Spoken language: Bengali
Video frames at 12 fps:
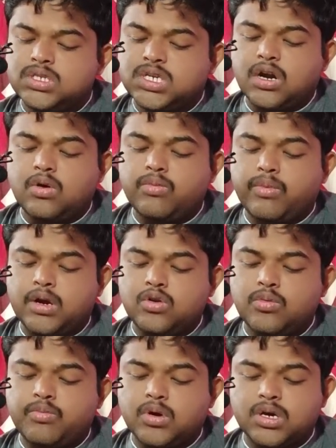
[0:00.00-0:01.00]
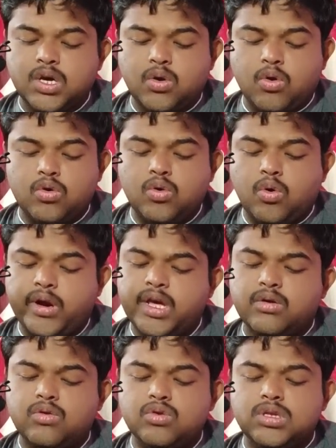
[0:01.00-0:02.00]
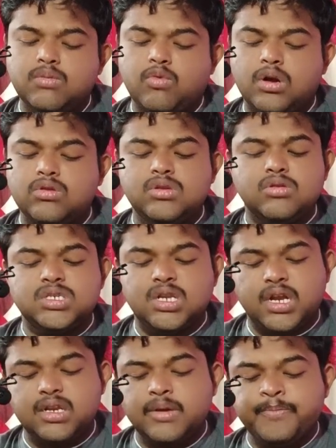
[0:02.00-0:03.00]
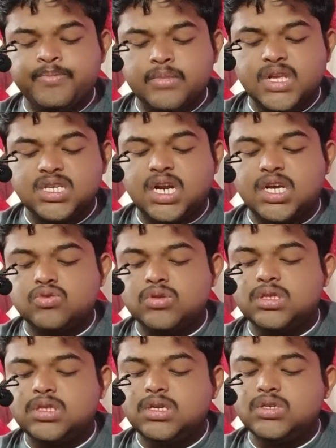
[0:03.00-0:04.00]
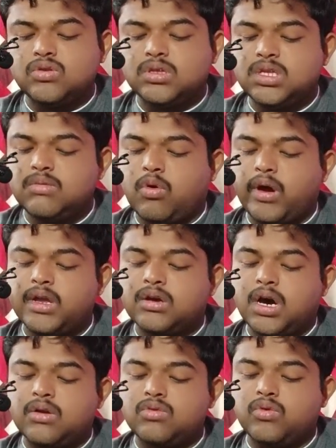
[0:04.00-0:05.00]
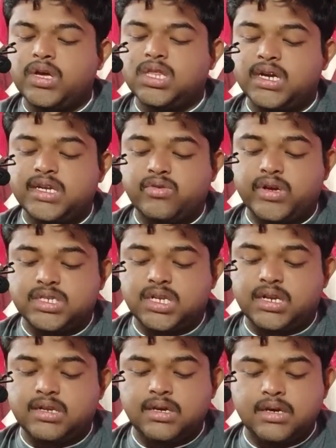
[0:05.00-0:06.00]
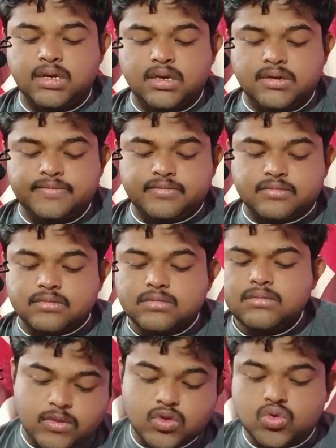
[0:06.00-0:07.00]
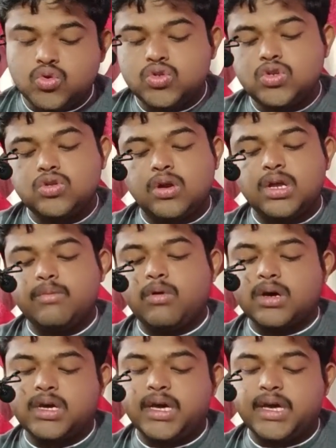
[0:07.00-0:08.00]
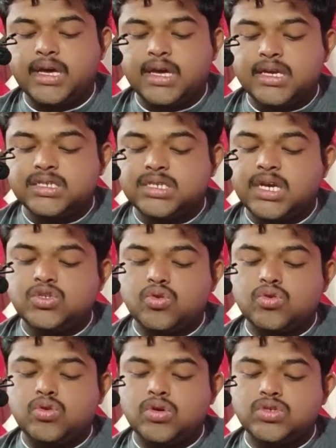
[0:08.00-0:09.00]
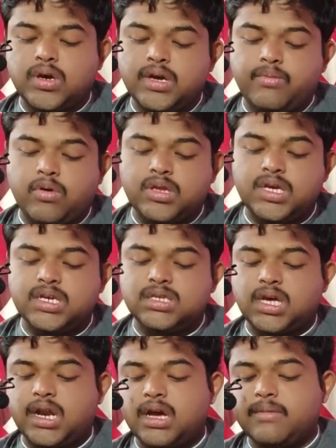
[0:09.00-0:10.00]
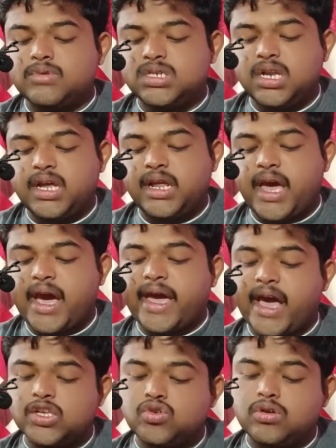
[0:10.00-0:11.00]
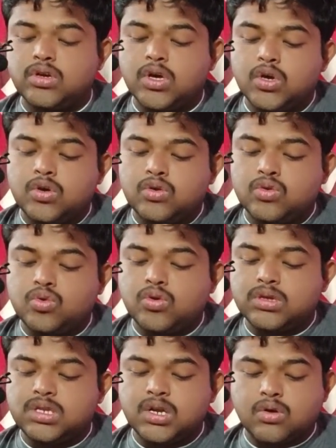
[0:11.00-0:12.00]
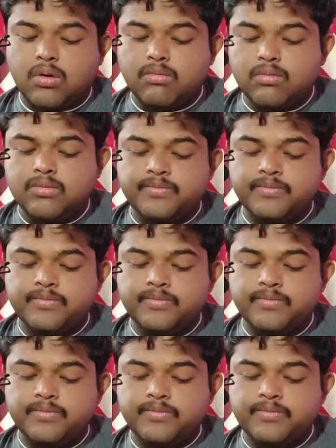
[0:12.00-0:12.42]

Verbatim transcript: ছাড়াও পাণ্ডব পক্ষে অন্য অনেক রথী মহারথীও ছিলেন যারা সত্যি সত্যি ভয়ের কারণ হয়ে দাঁড়িয়ে রয়েছিলেন দুর্যোধনের পক্ষে সেই যুদ্ধ জয়ের পথে তারা ছিলেন এক একজন দূরত্রিকম